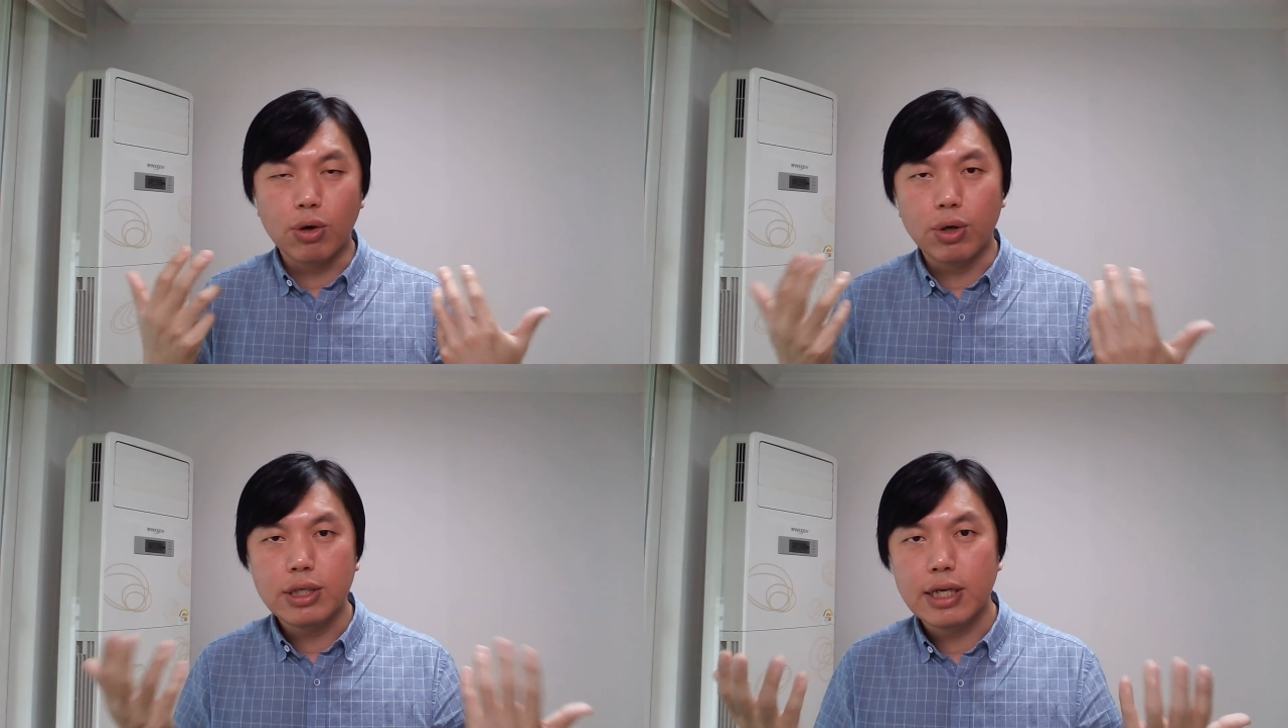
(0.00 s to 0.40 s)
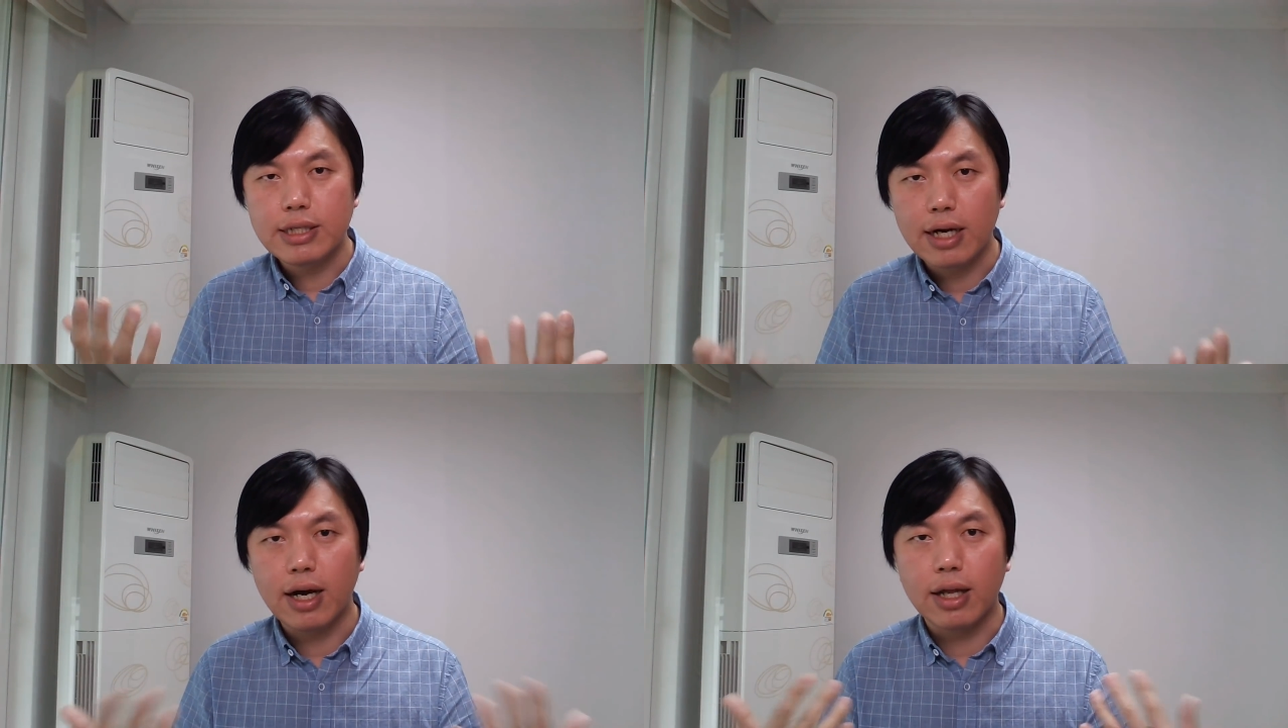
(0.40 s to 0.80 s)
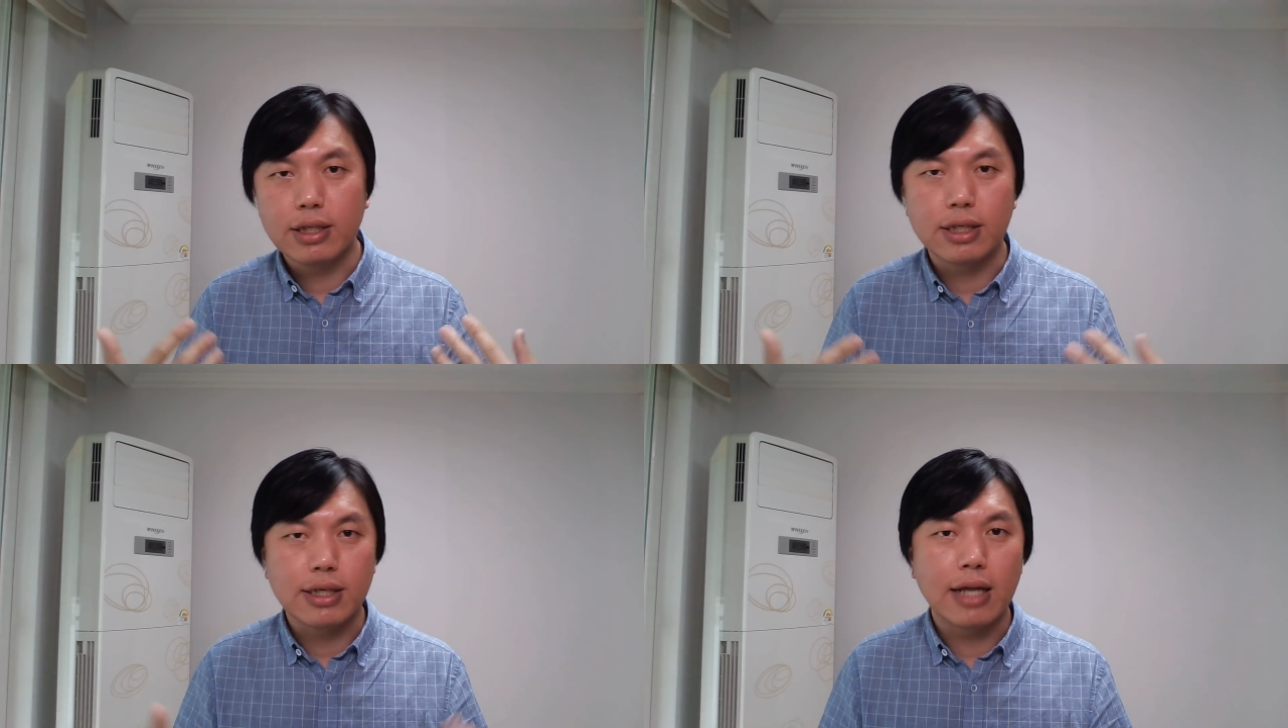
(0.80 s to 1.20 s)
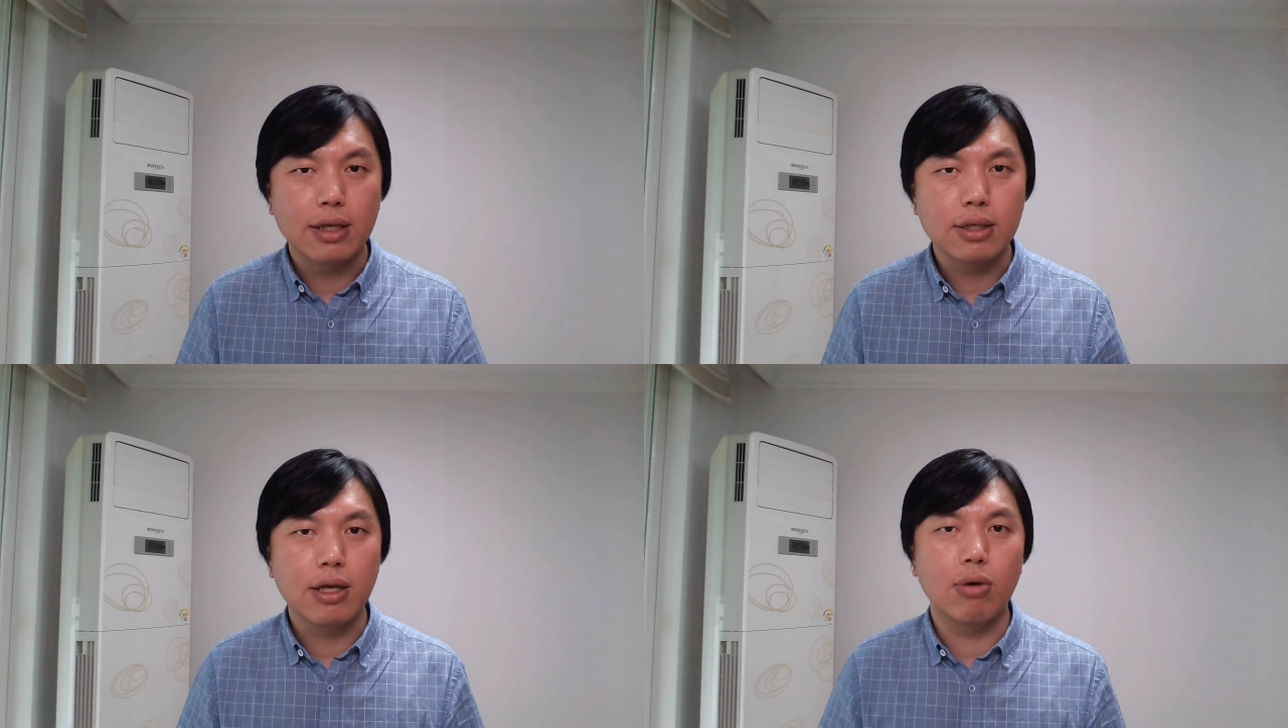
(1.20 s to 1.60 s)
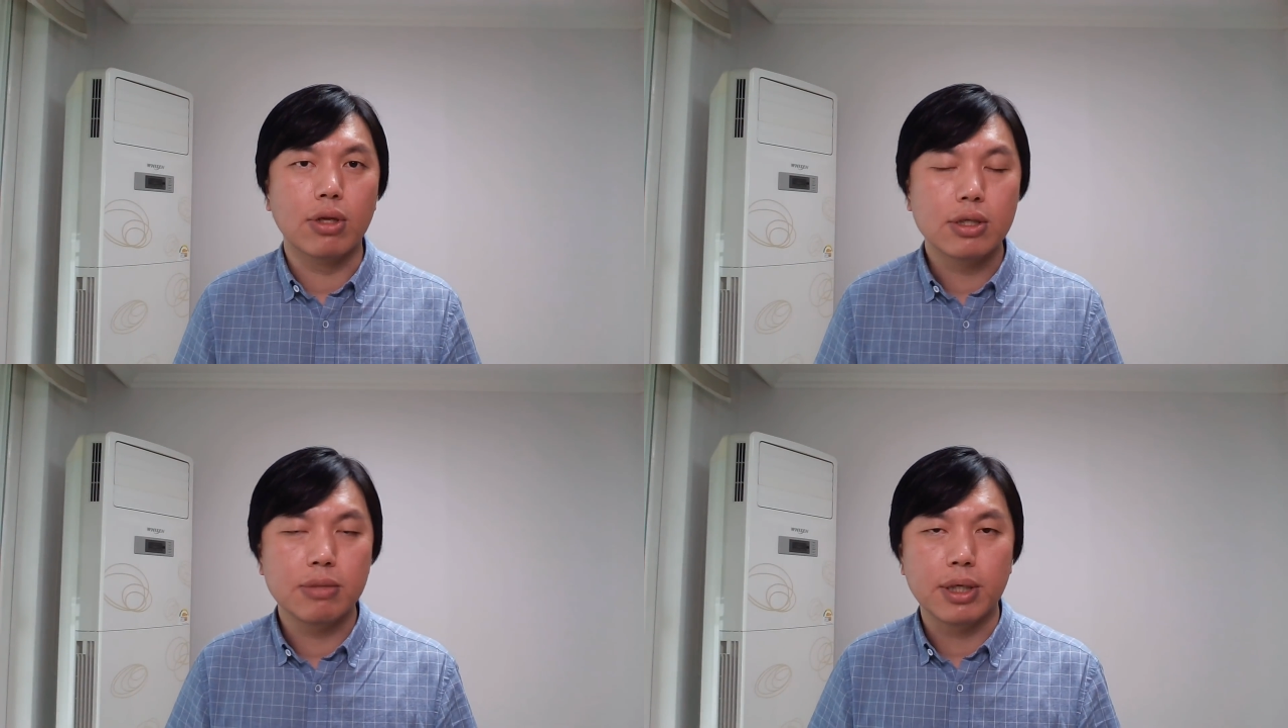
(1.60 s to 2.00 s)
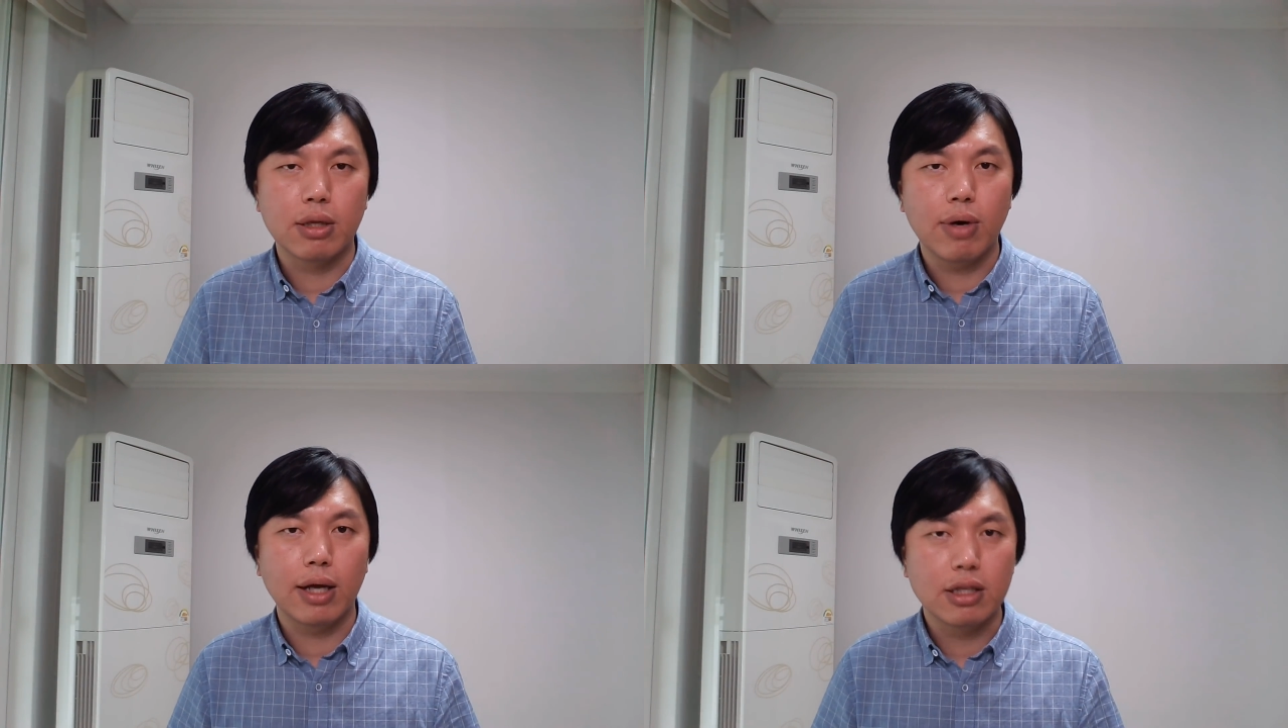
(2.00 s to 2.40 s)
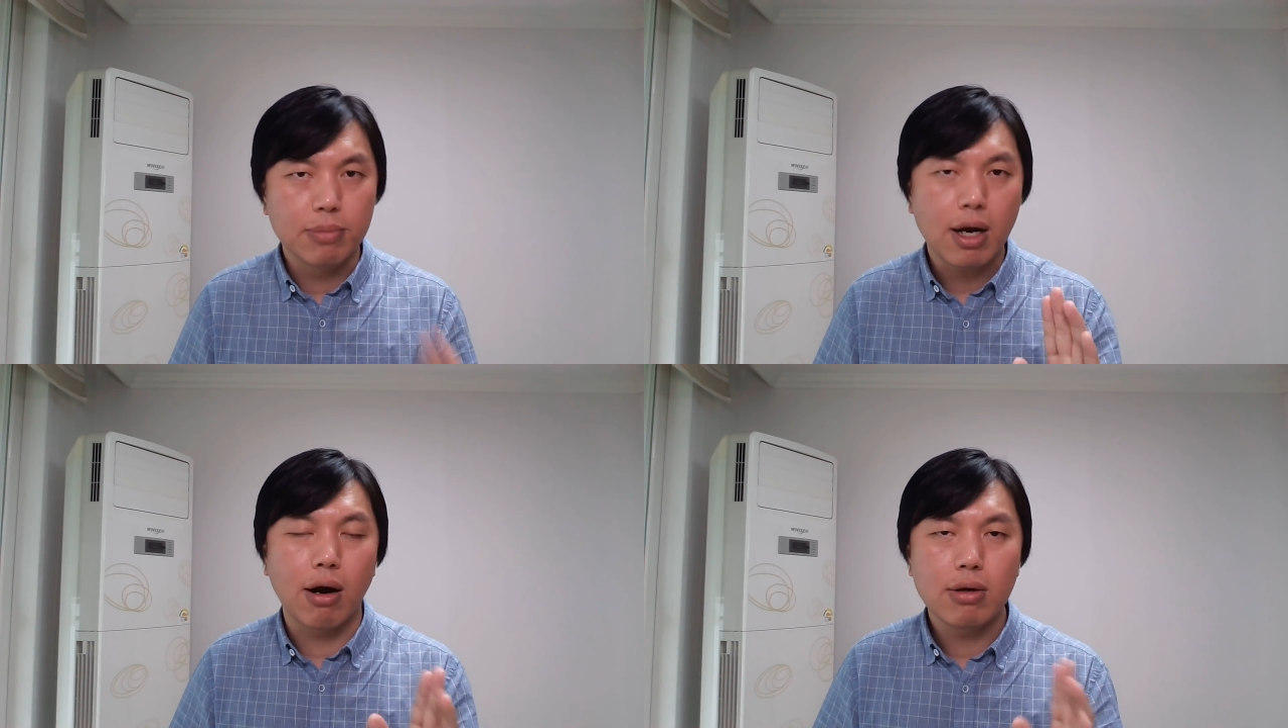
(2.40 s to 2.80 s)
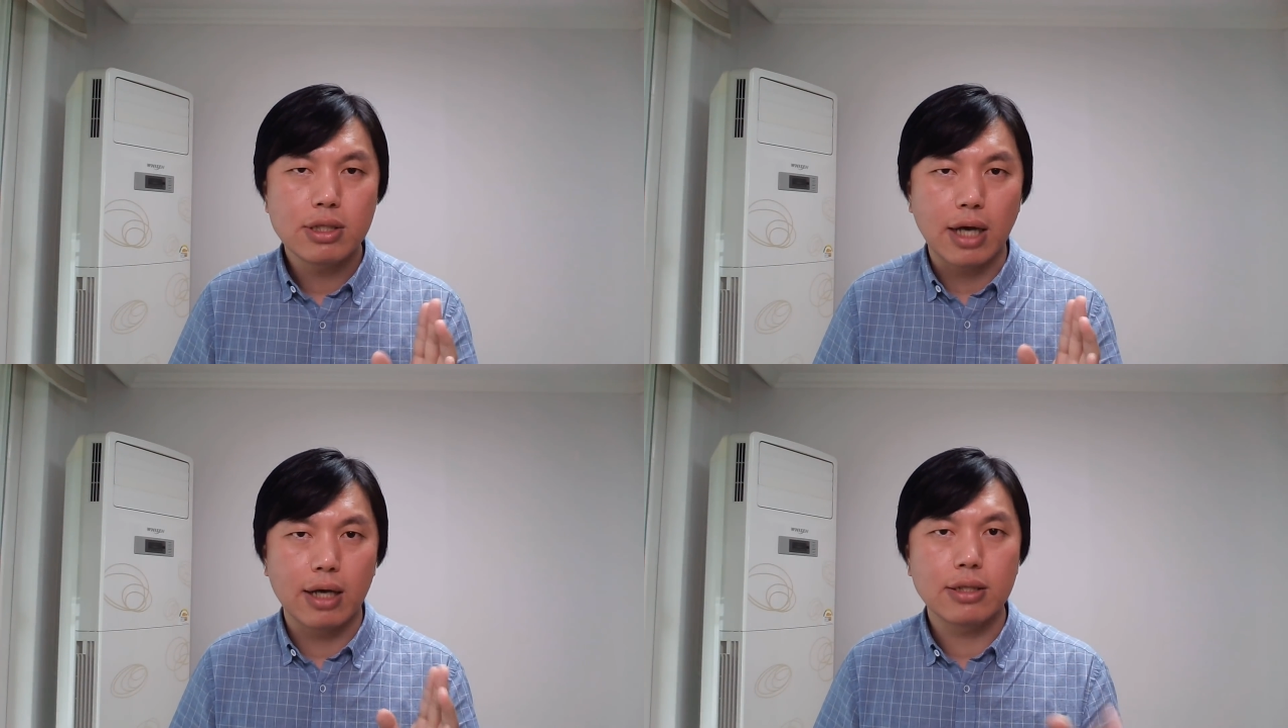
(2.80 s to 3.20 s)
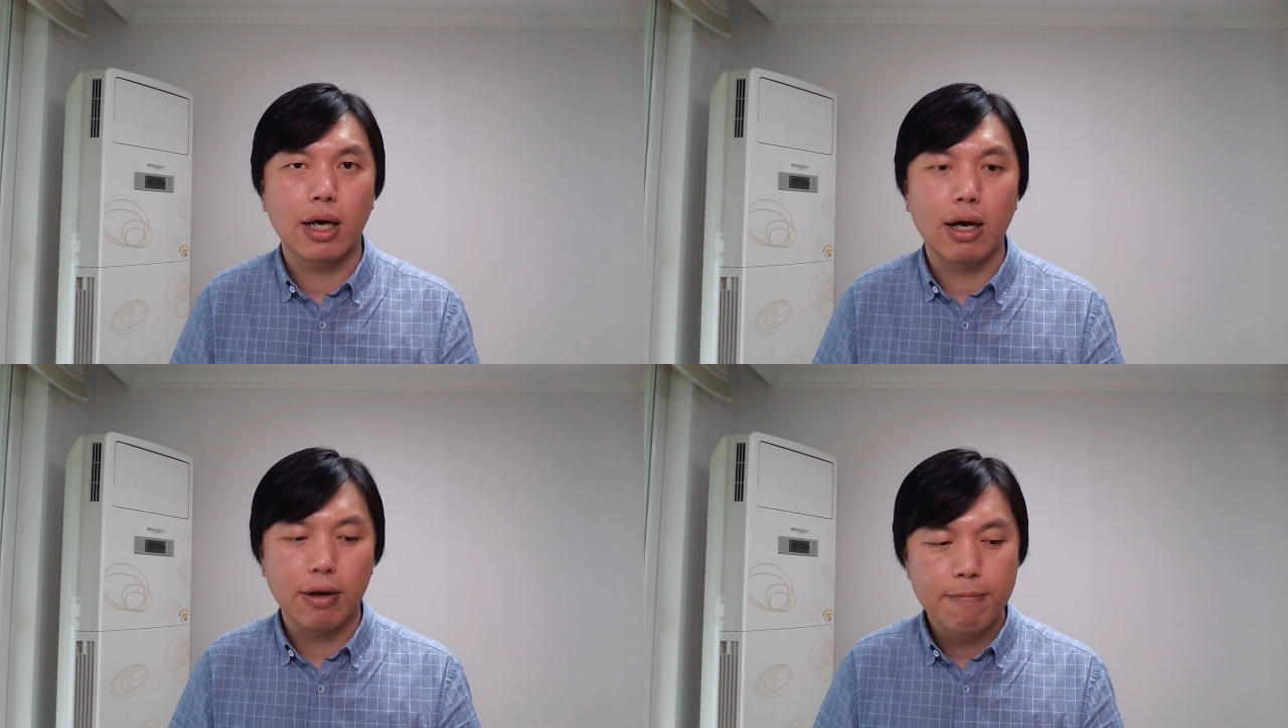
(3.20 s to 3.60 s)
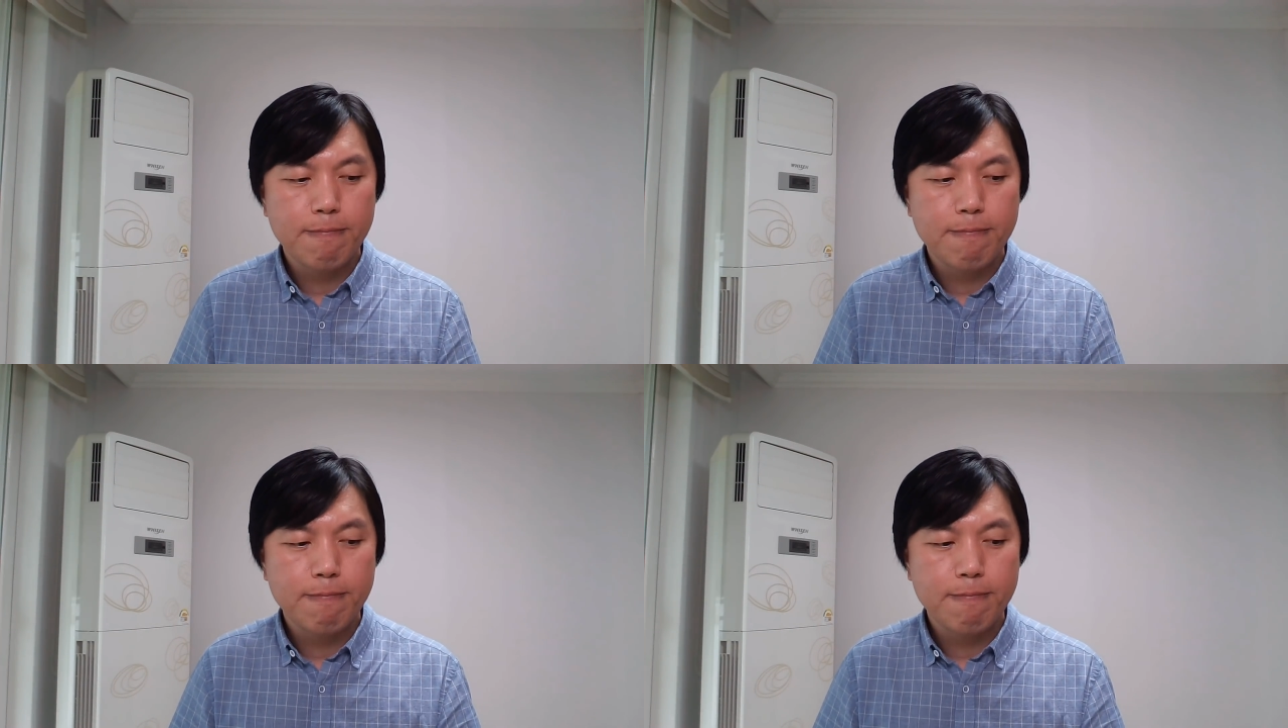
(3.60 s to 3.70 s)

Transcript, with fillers: 有一些香港的警察能听到我的视频的话，你们好好想一想啊。